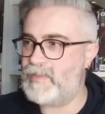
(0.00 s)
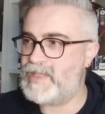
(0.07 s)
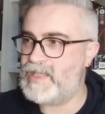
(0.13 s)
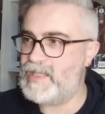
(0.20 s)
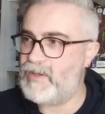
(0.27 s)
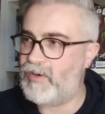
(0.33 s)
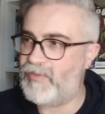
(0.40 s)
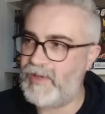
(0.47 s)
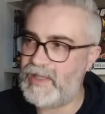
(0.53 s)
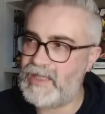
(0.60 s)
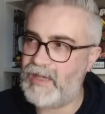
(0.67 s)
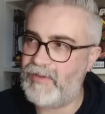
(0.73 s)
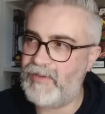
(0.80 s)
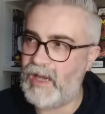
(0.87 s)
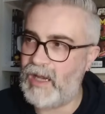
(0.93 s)
comme si en
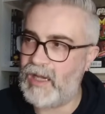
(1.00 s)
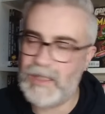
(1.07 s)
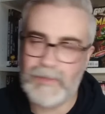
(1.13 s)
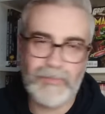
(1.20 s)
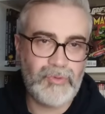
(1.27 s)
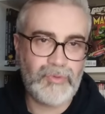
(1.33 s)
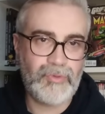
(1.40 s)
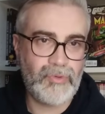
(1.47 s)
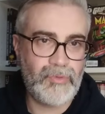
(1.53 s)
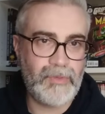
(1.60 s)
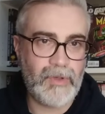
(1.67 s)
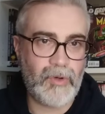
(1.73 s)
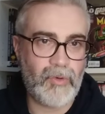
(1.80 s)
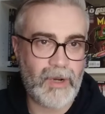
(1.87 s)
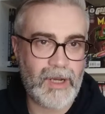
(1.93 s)
fait il y avait un reboot au
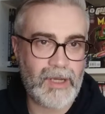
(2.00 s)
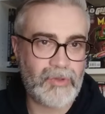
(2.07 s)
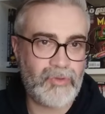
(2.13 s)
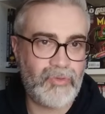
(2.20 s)
numéro 1,